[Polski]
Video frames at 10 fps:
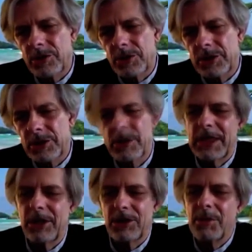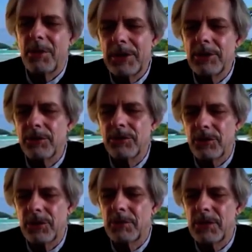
no, do jakiegoś momentu, w którym